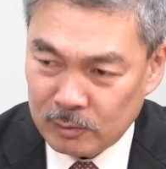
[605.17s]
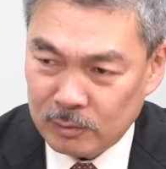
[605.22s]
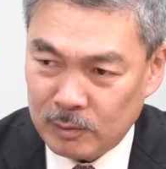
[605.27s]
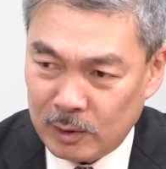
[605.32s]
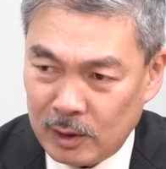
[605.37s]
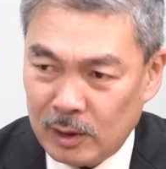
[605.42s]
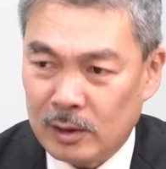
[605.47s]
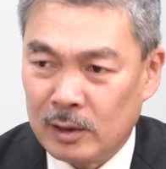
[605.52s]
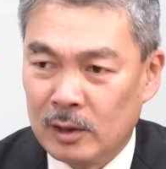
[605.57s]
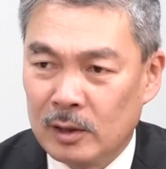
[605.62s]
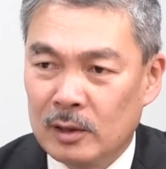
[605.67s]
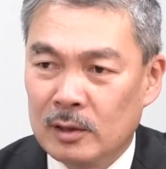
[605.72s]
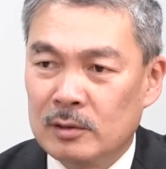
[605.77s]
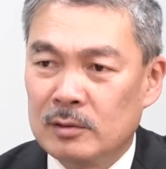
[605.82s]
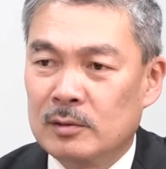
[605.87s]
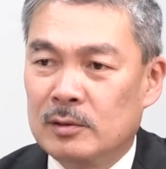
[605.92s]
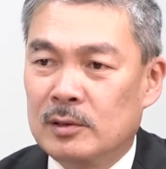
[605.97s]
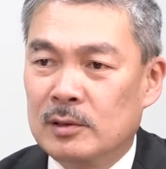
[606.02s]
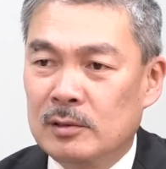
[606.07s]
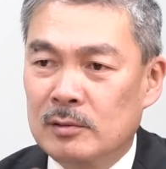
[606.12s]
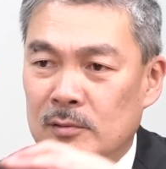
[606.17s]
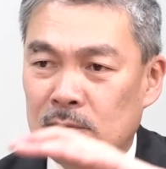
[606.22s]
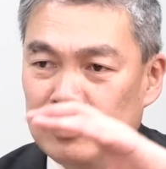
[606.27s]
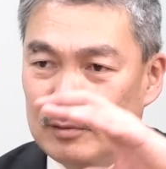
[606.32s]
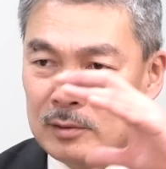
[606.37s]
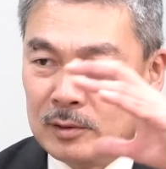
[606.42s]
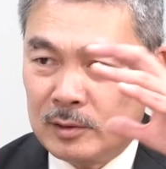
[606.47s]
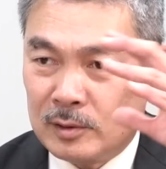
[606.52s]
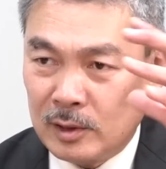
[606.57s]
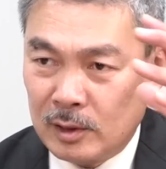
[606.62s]
の上で人
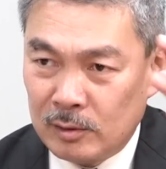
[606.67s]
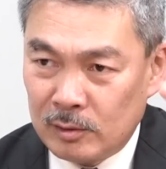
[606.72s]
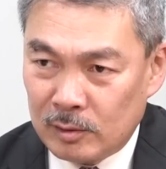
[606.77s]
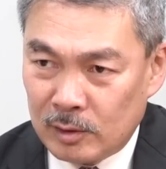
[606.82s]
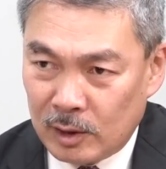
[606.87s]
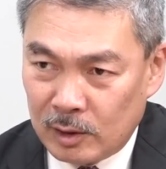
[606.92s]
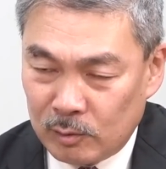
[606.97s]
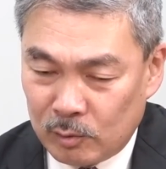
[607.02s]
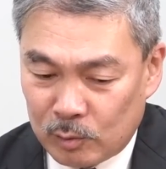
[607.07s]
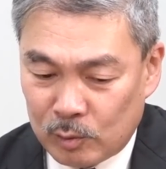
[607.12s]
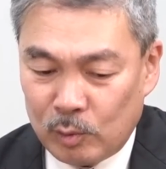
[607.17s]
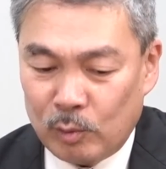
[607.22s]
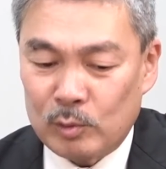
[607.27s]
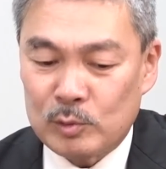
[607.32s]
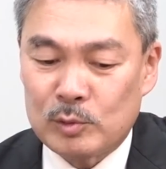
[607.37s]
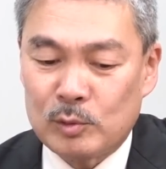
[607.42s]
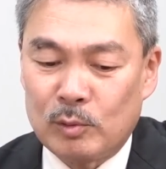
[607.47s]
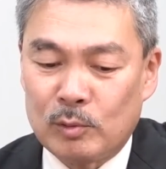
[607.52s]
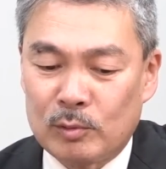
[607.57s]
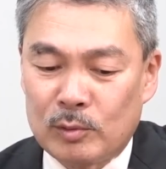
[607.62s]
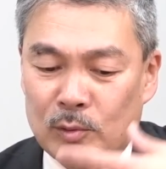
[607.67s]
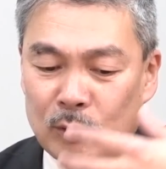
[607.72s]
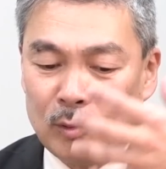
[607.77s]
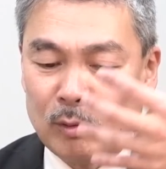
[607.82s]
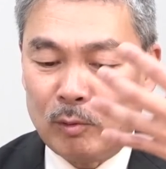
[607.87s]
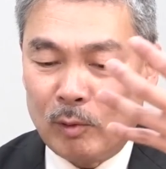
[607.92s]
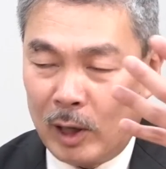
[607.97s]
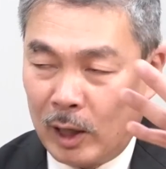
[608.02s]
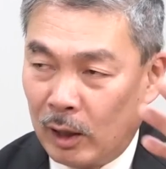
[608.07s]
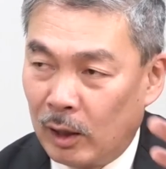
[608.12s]
類全体の協調
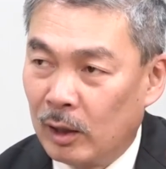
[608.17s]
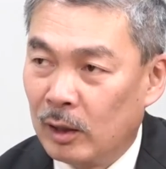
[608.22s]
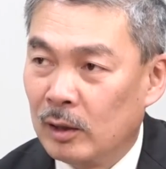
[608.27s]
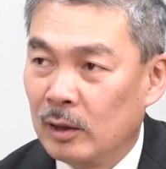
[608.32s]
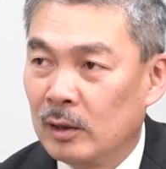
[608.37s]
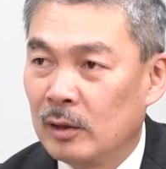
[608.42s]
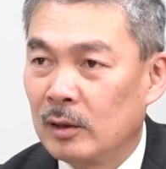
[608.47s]
協和